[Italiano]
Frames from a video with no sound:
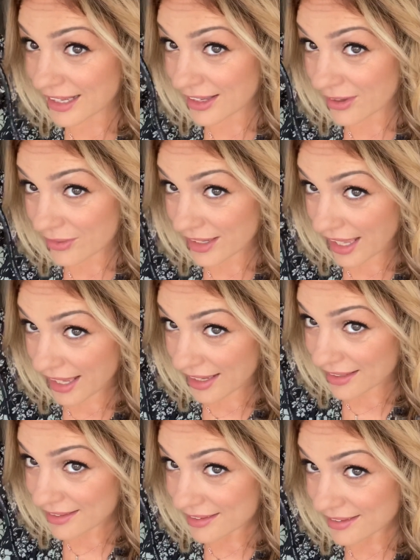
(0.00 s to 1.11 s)

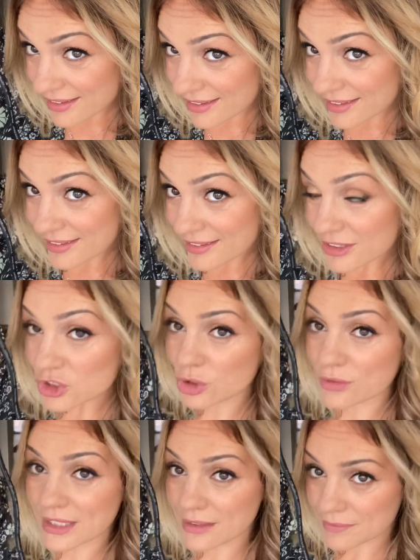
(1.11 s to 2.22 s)
ok ci
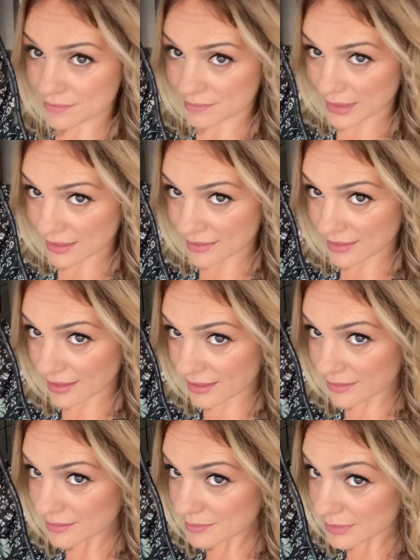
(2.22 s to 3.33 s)
dovete aspetta eh
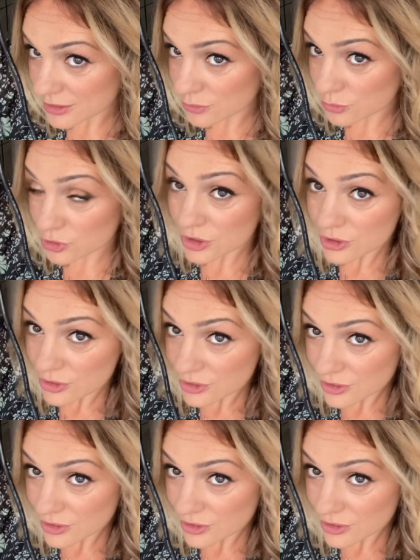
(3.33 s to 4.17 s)
mi è sfuggito